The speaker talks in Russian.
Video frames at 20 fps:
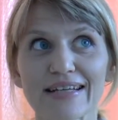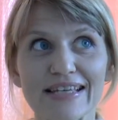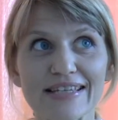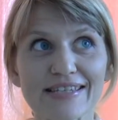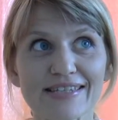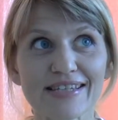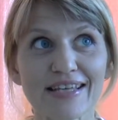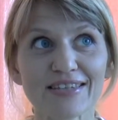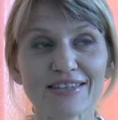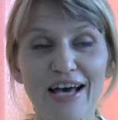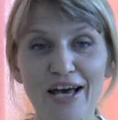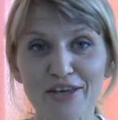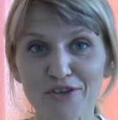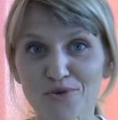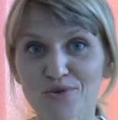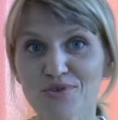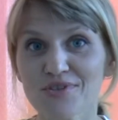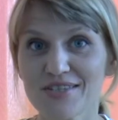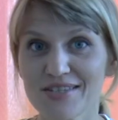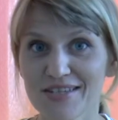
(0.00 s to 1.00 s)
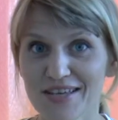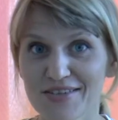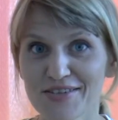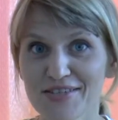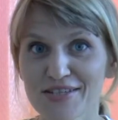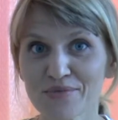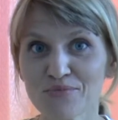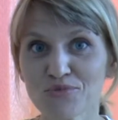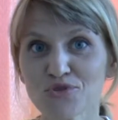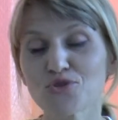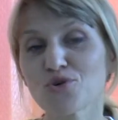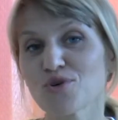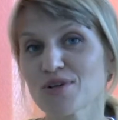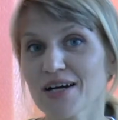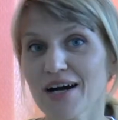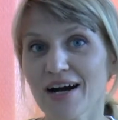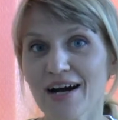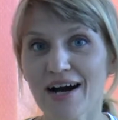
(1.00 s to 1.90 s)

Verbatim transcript: задает детям только